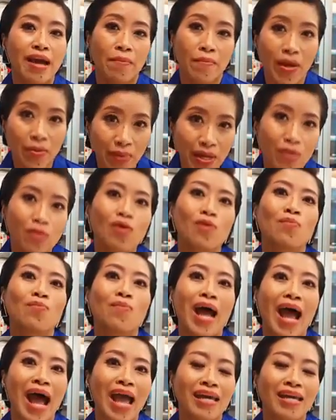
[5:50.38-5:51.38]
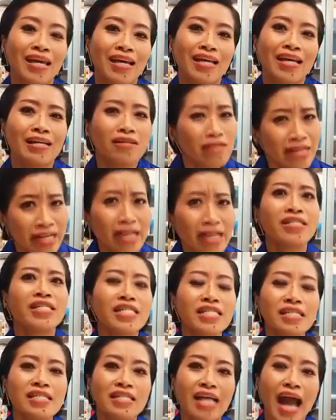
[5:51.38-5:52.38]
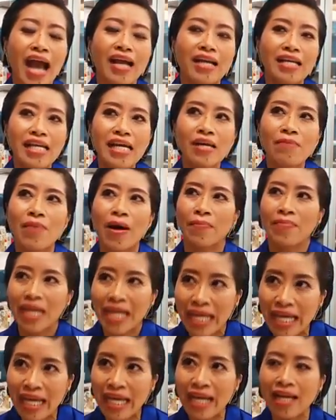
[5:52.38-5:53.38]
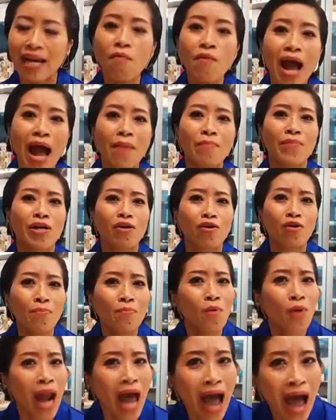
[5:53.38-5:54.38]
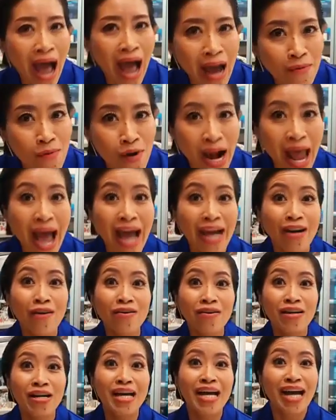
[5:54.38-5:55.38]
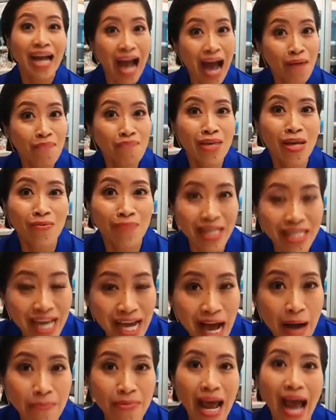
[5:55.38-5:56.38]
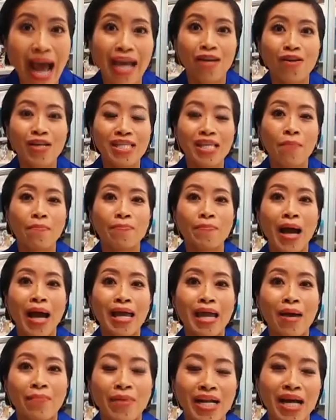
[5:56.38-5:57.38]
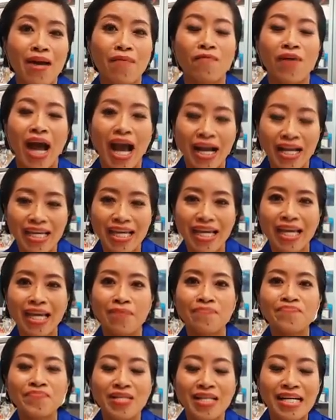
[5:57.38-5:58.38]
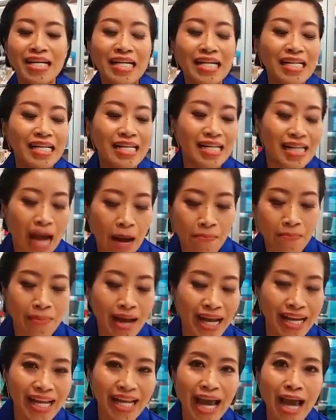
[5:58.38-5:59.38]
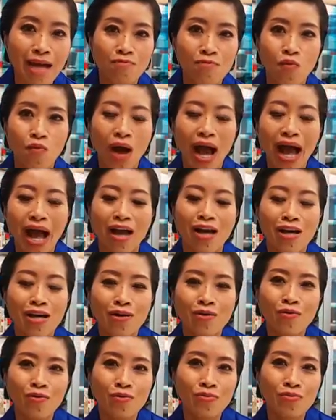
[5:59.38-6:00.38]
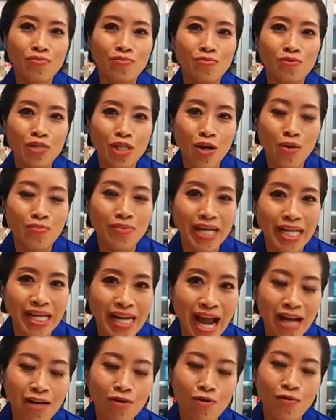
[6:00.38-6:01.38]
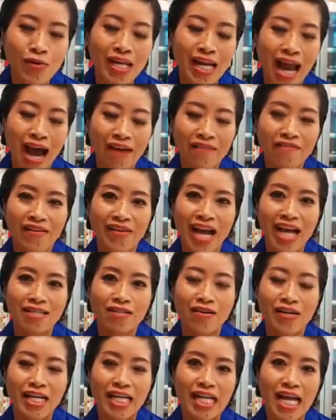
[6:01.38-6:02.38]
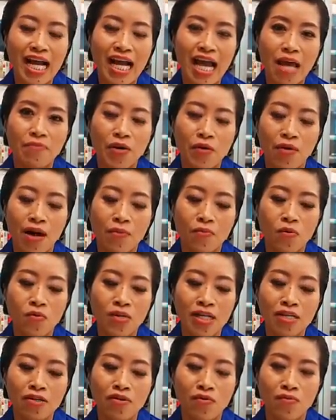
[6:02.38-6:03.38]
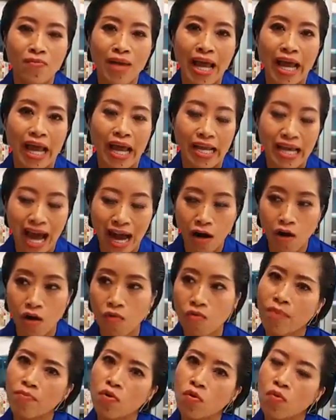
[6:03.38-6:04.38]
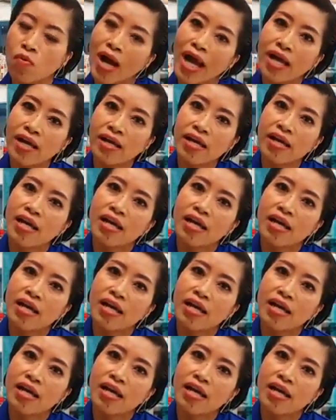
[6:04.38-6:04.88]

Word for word: ยังไม่ผิดกฎหมาย ก็คือก็นึกถึงอังยี่แบบนี้ แล้วคำมันก็โบราณโบราณเนาะคำยังไม่ใช่คำไทยด้วยซ้ำไปอ่ะเป็นคำว่าอังยี่ กลับมาที่แขกบอกว่า คุณผู้ชมที่นั่งคุยไลฟ์กับแขกตอนนี้ถ้าใครมีความรู้เรื่องกฎหมายแขกอยากขอความรู้ว่า